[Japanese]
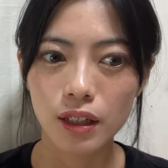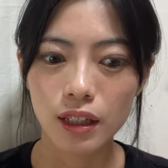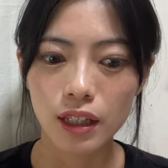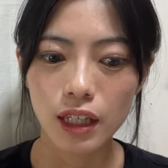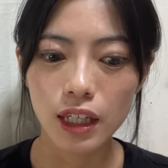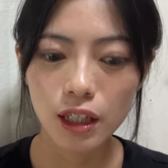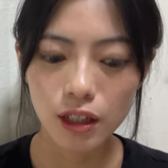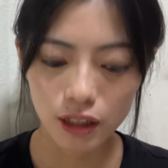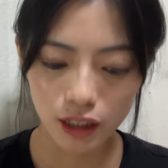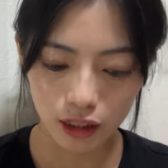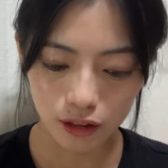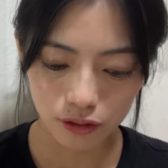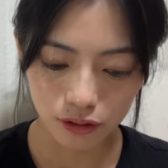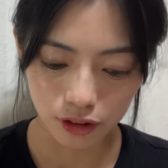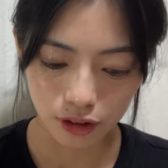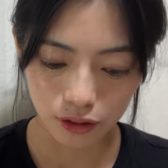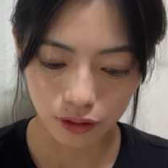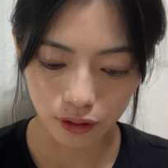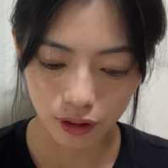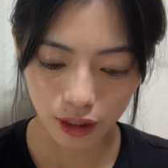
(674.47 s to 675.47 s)
絵描く
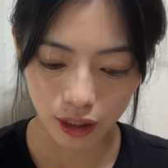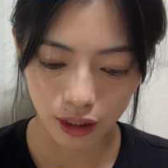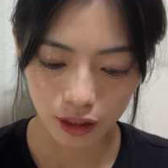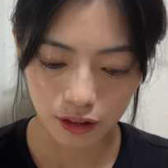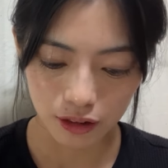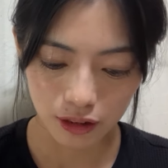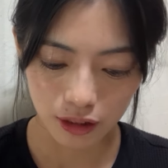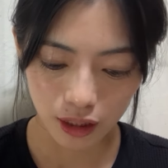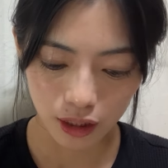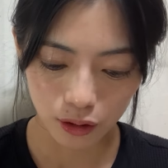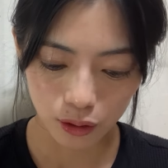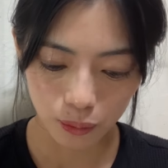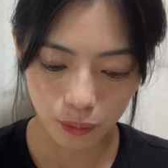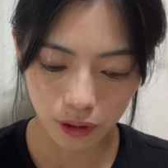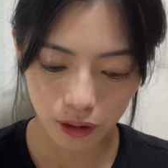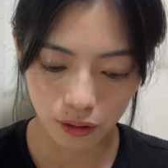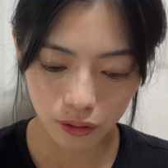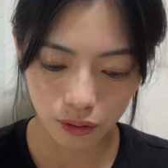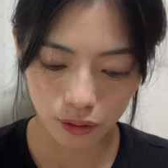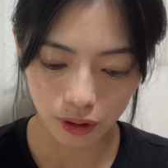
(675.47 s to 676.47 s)
人で
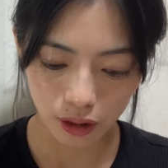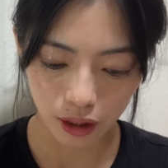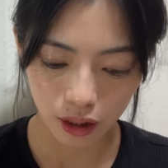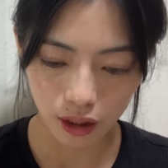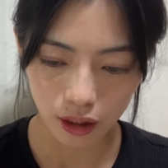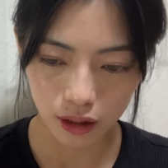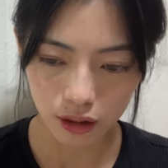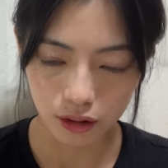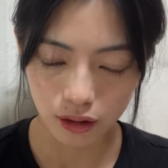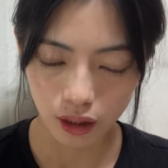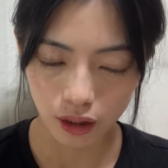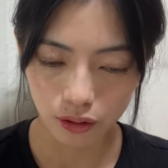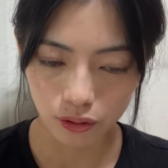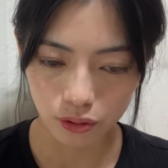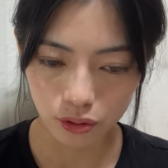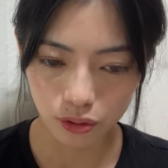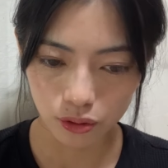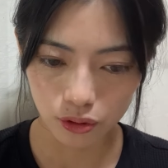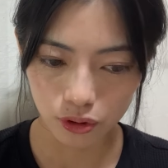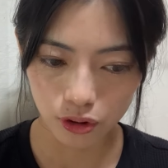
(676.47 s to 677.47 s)
ステートメントとか
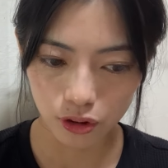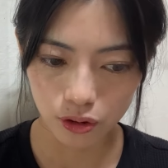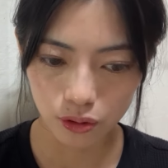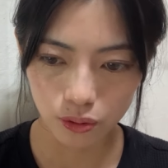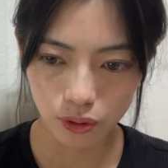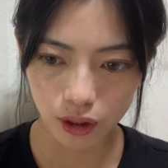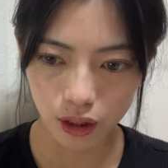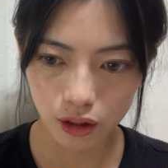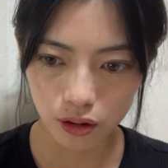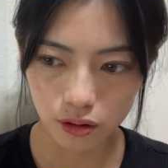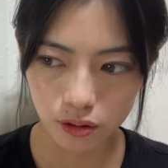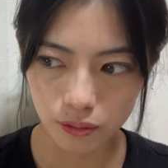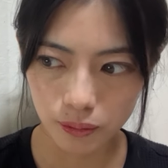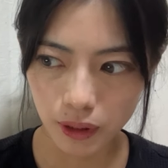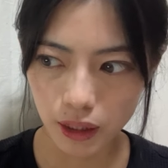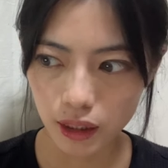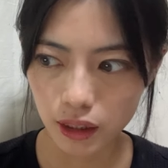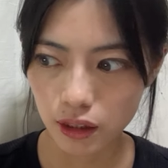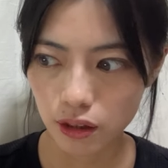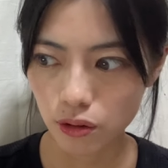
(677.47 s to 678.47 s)
そういうのが
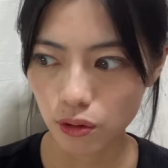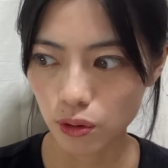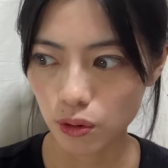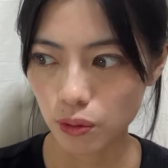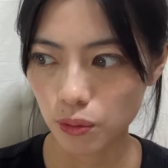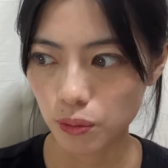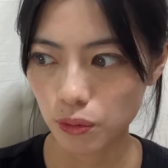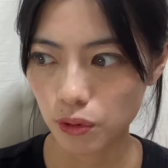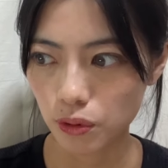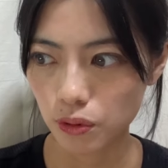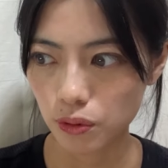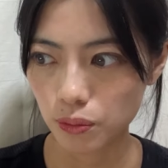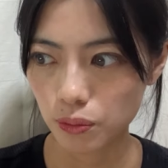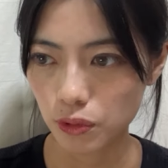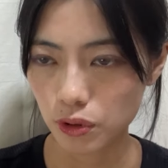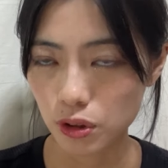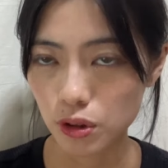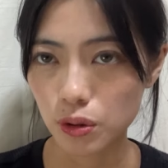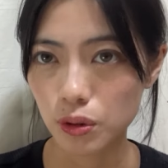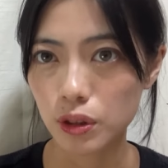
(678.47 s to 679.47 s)
上手い人も
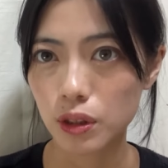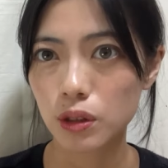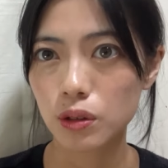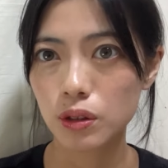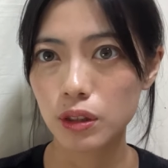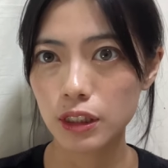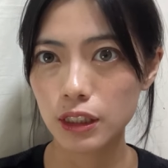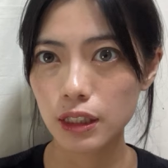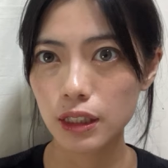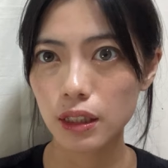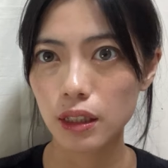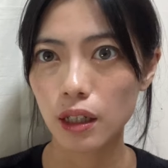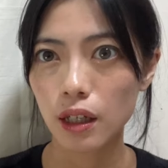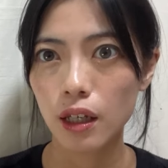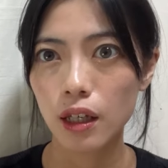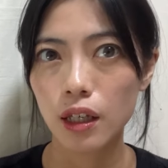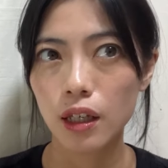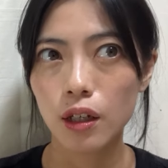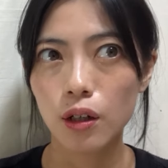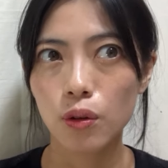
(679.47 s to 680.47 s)
もちろんいるし、
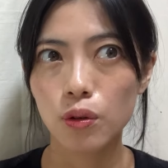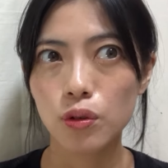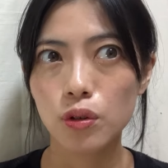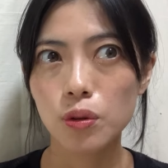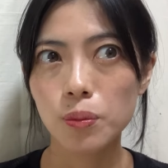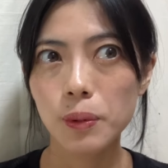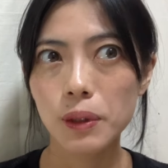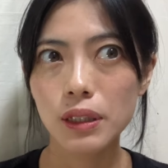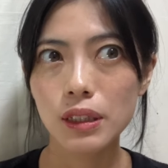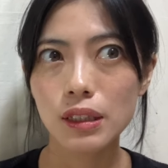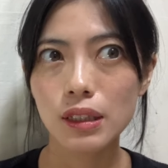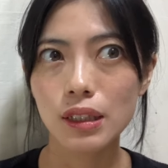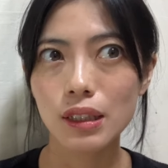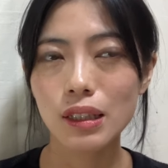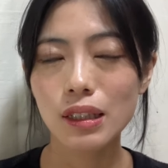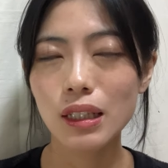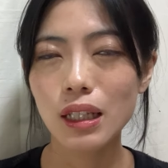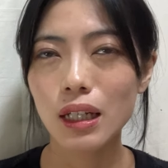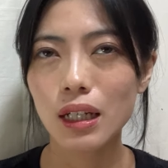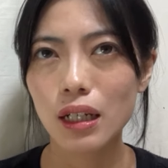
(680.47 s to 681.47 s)
言葉にで
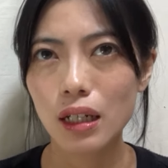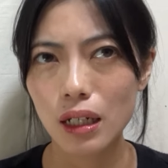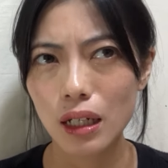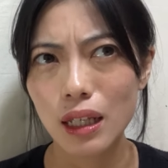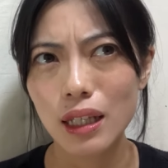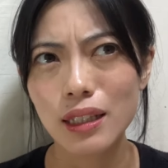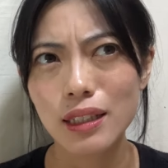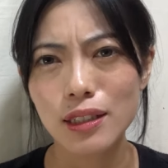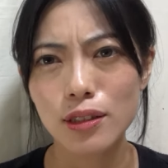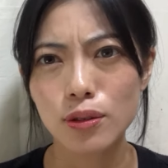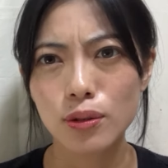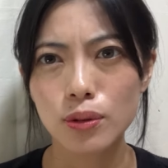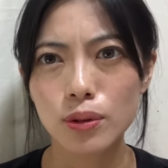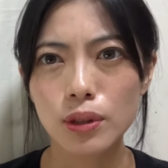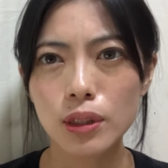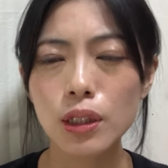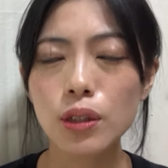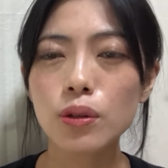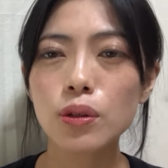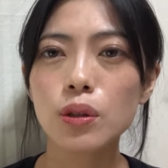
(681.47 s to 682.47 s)
きないから絵にするっ
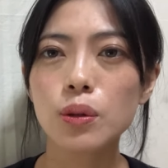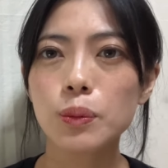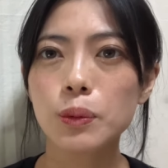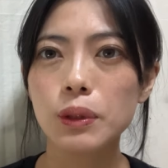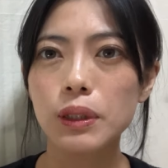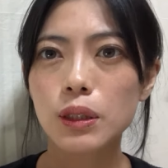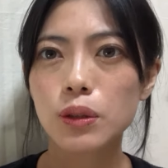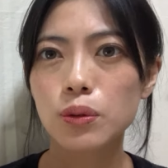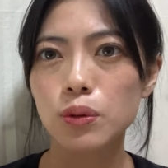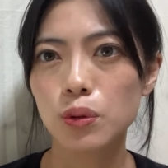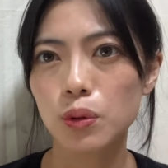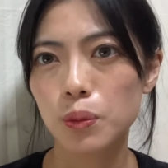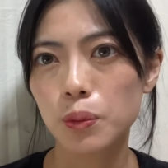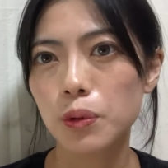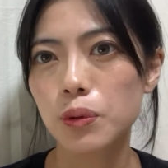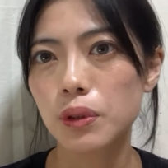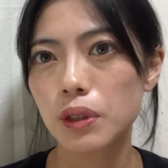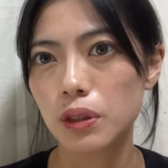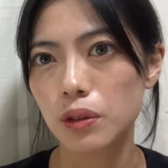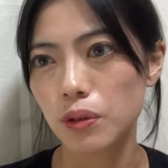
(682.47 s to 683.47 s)
ていう人もいると思
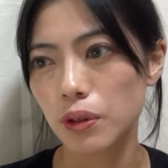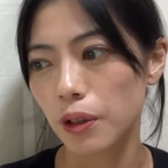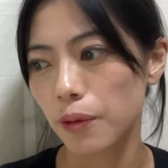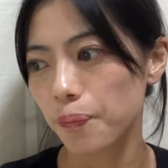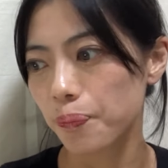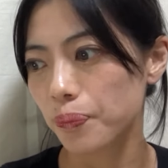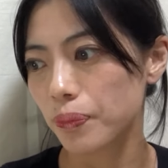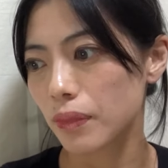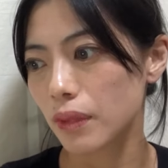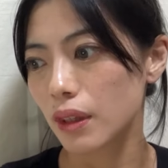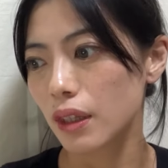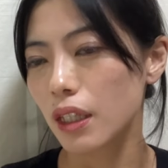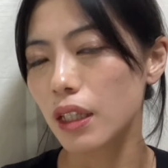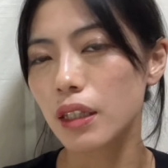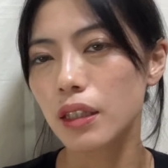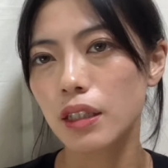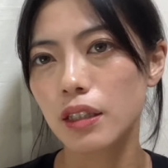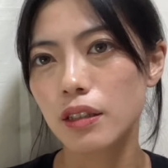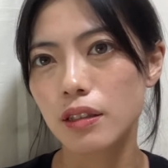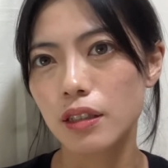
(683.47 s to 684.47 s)
うんですよね。な
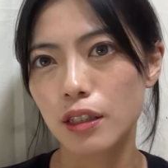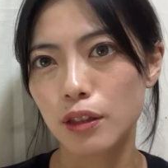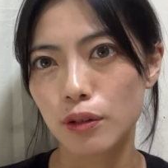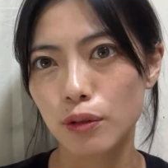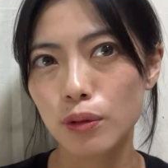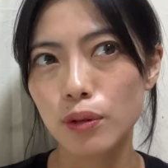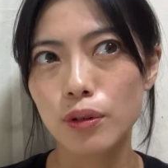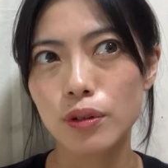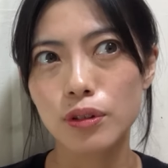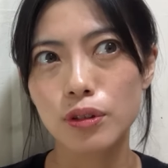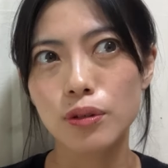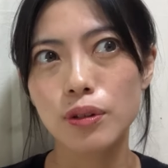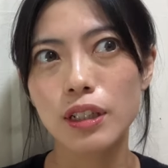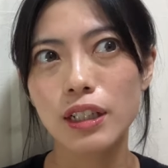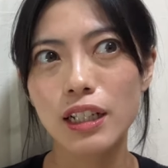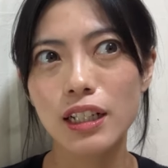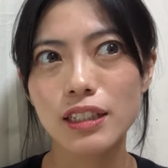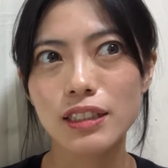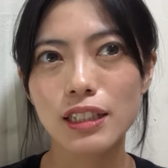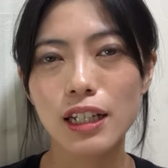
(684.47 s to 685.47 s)
んですけど、それ
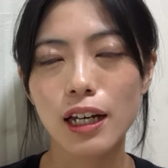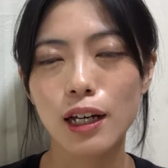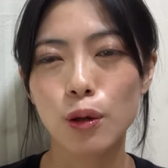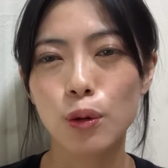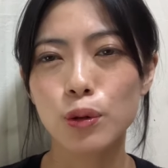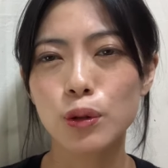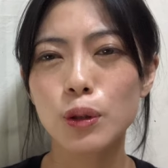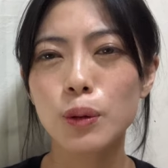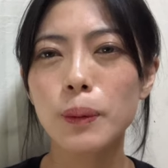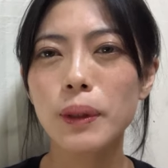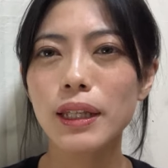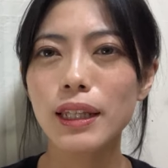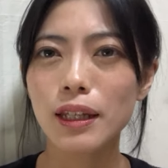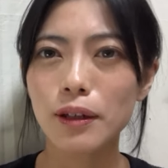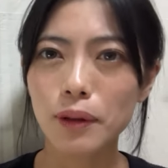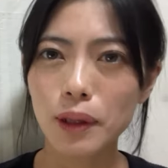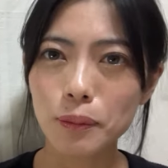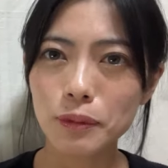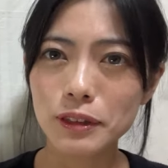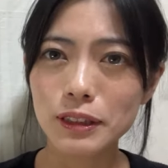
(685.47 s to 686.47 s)
がじゃあ言葉で
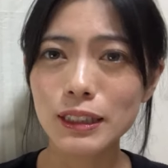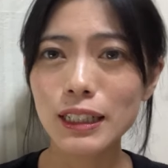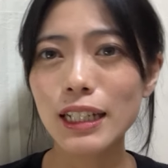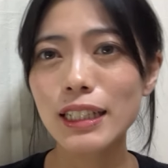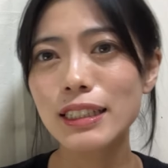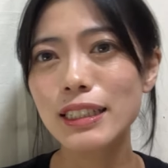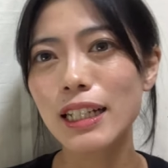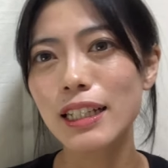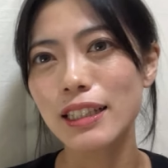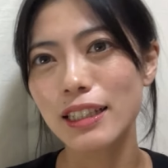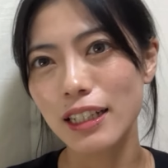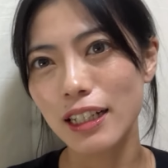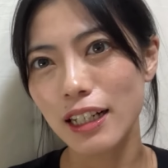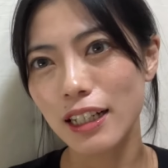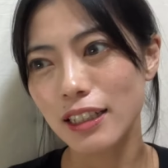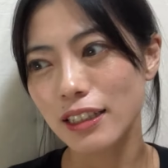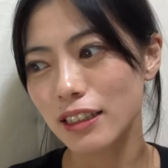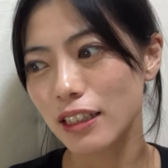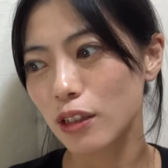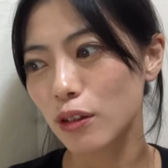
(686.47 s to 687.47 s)
は難しかった
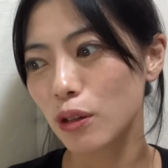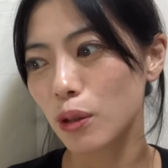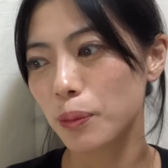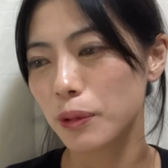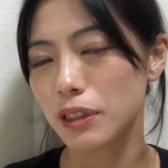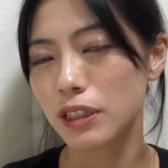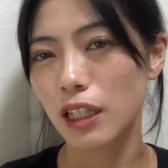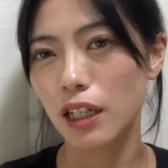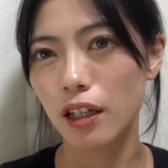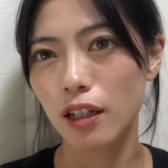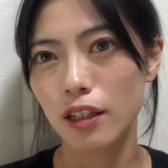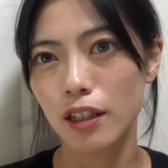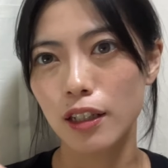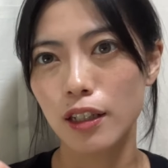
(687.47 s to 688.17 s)
ら、例えばじゃあ